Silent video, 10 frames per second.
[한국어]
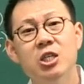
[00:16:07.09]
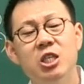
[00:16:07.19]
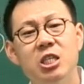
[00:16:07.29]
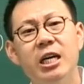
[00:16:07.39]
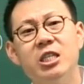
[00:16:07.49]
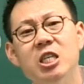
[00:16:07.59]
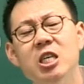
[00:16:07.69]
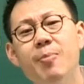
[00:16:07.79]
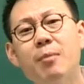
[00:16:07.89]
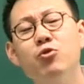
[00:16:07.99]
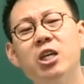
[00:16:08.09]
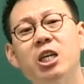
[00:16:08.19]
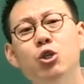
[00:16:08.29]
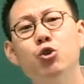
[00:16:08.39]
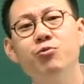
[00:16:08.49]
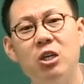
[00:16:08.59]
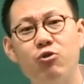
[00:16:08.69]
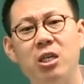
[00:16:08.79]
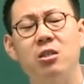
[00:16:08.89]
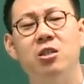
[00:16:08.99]
지금까지 200문제 기출문제
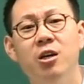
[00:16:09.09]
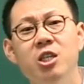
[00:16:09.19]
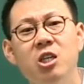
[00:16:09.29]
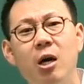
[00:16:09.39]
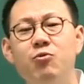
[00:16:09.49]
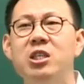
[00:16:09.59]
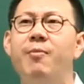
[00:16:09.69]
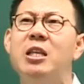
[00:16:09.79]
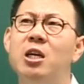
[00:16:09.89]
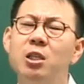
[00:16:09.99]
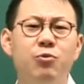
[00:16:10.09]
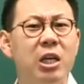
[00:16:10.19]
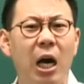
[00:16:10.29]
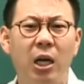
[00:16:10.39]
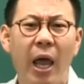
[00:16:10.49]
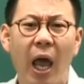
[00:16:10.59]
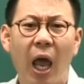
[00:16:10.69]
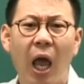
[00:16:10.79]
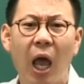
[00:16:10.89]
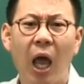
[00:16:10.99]
중에서 전시과 문제만 6문제가 그래.
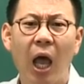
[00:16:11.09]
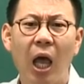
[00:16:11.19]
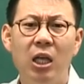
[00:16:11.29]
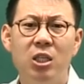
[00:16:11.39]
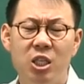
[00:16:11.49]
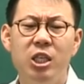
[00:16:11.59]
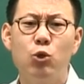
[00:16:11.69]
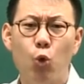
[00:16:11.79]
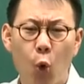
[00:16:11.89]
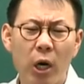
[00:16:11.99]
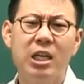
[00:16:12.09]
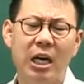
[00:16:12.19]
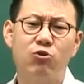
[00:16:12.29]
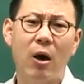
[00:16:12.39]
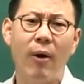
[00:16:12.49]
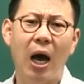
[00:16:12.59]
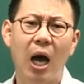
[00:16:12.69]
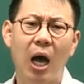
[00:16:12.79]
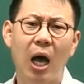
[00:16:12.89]
진짜 졸라게 자주 나와.